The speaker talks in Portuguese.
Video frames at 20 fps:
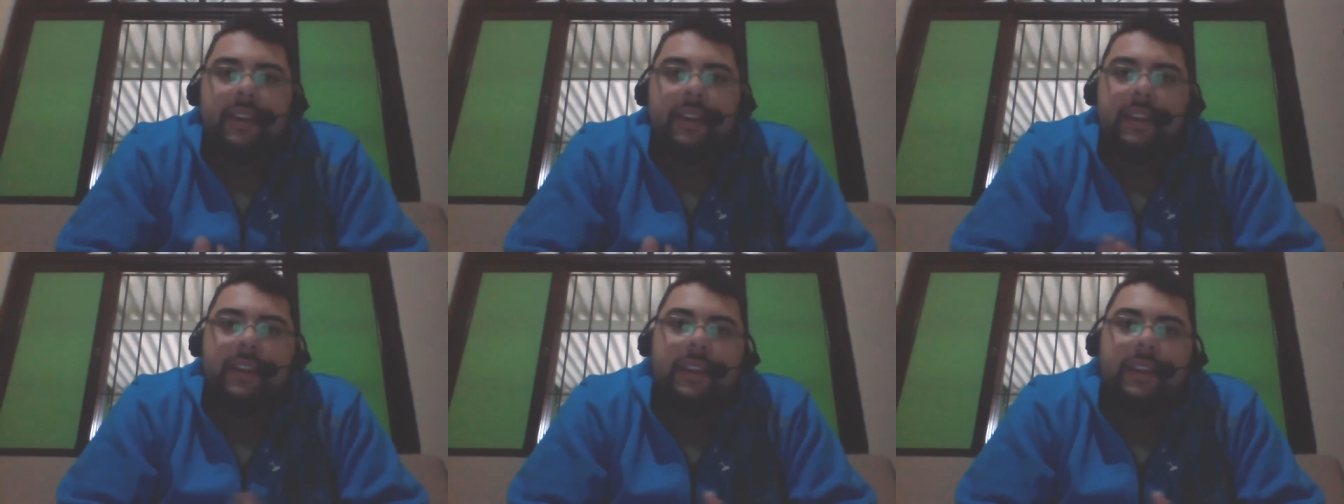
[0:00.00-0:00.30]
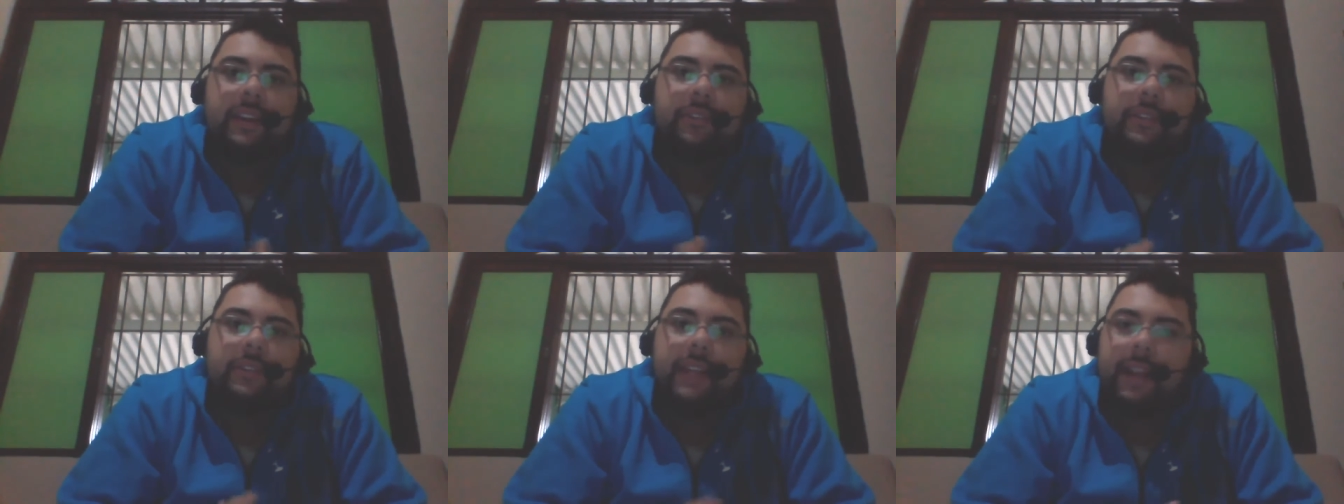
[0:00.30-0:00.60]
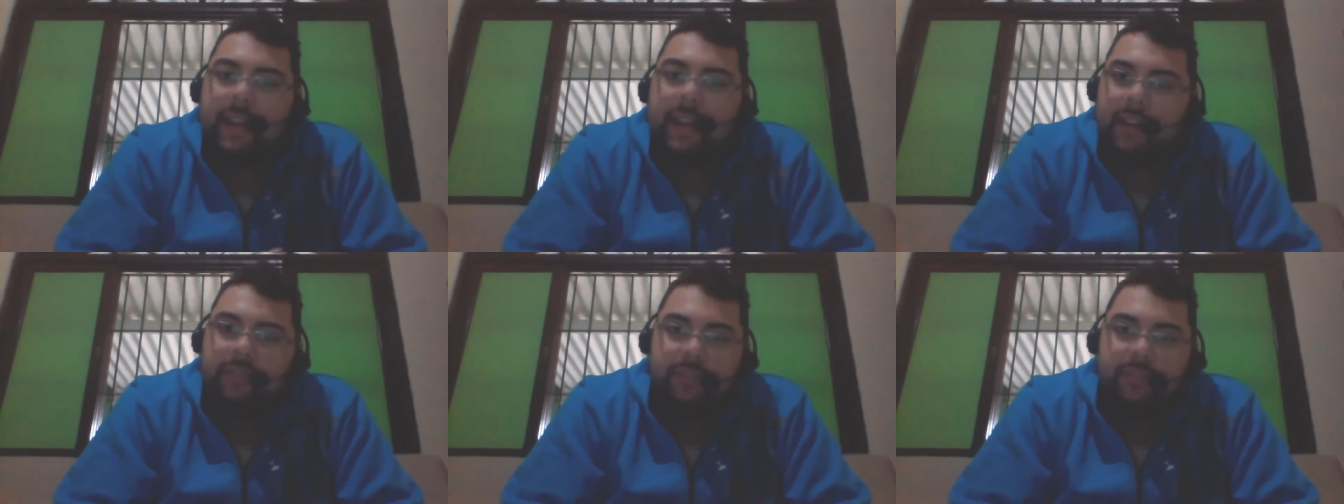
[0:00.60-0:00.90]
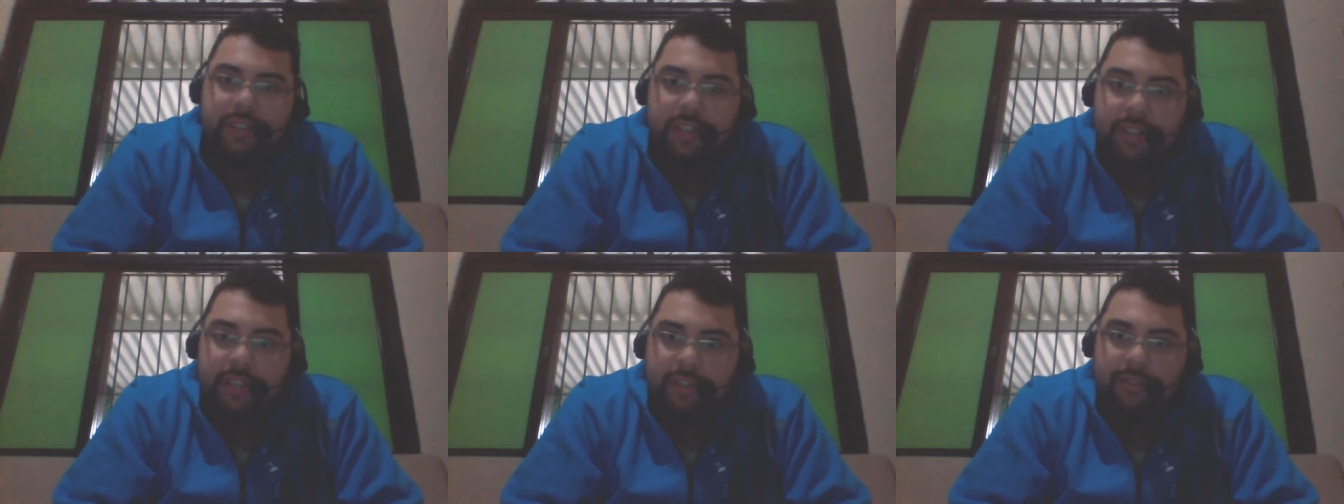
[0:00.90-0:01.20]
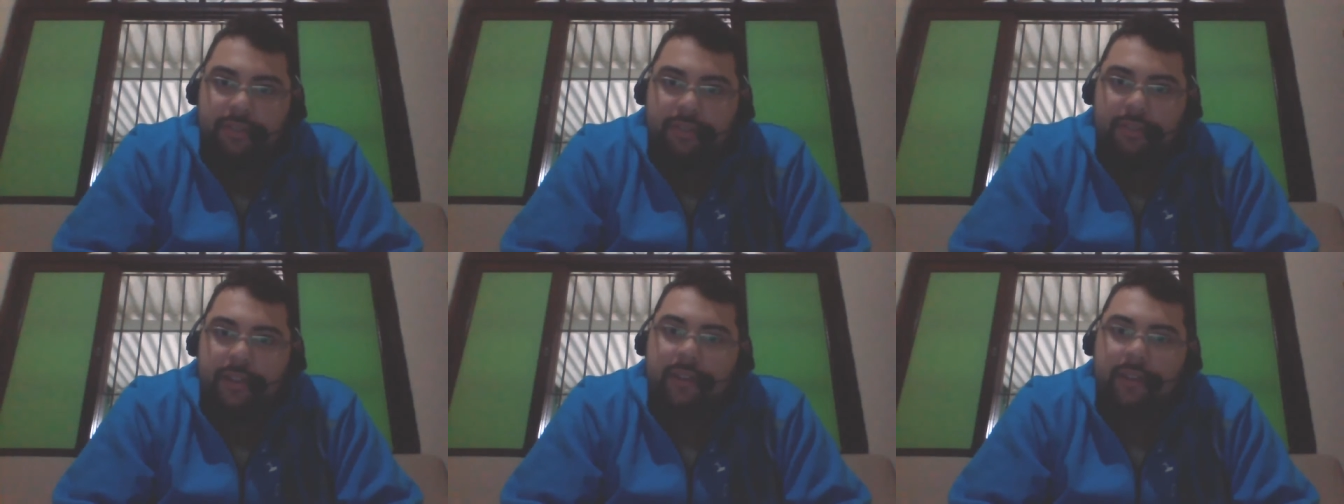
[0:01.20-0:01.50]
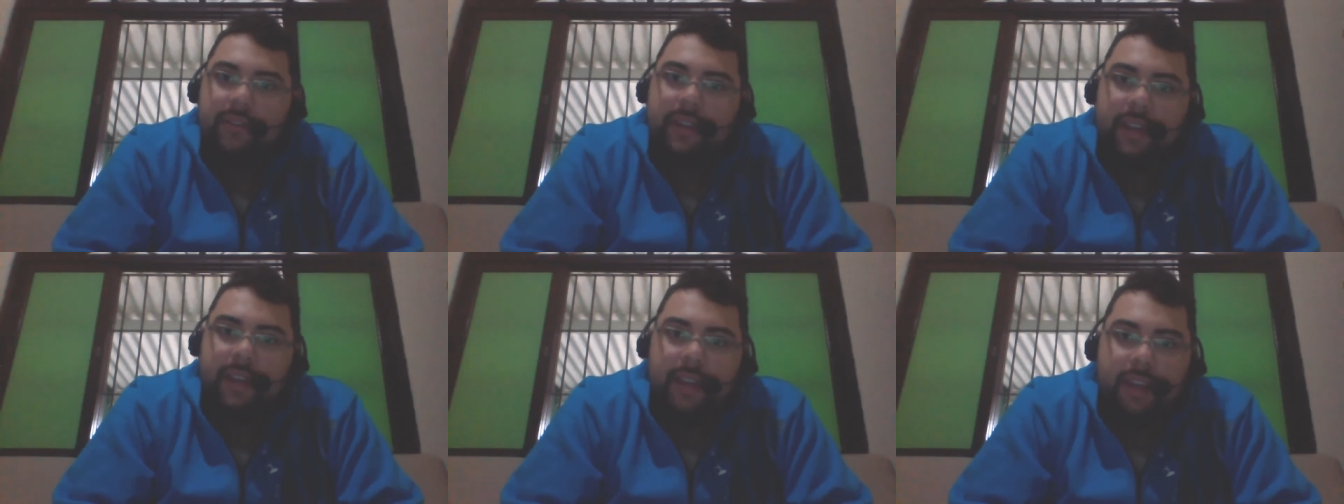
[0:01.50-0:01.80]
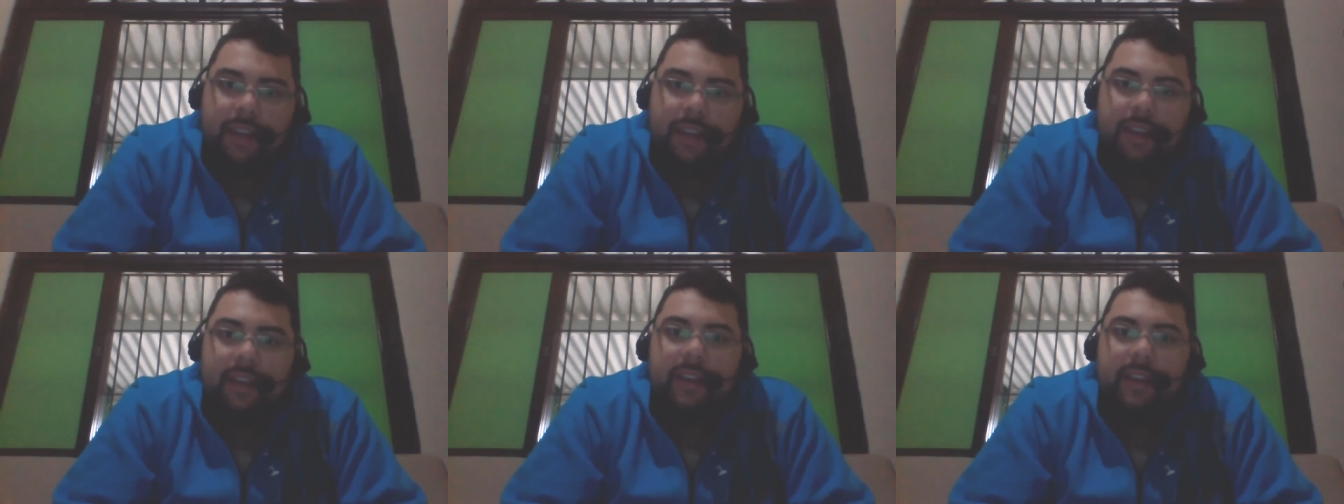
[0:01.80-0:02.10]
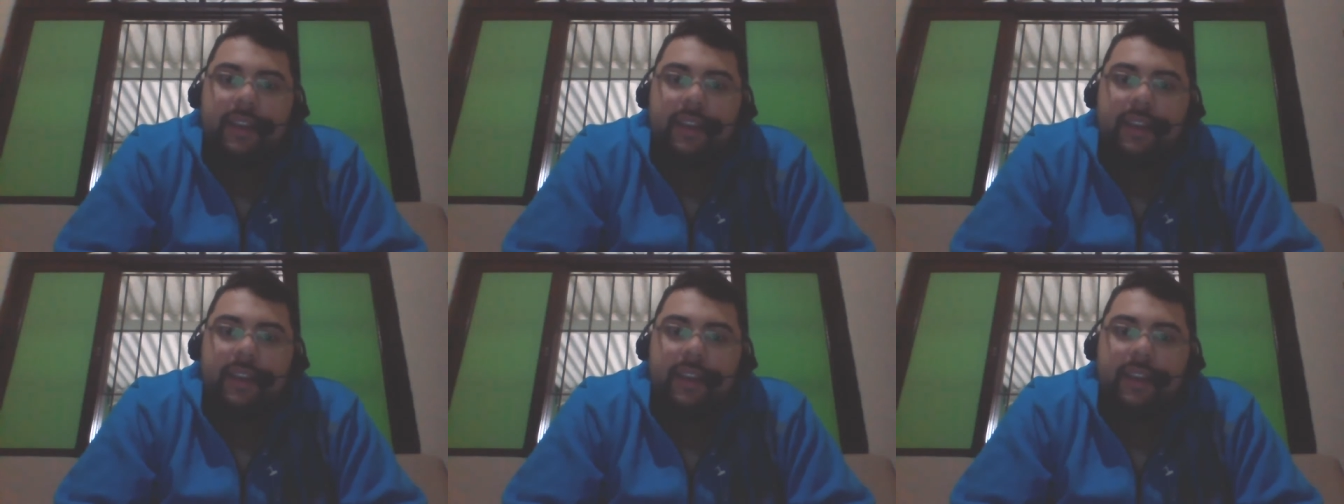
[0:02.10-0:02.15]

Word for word: E o legal disso é o que?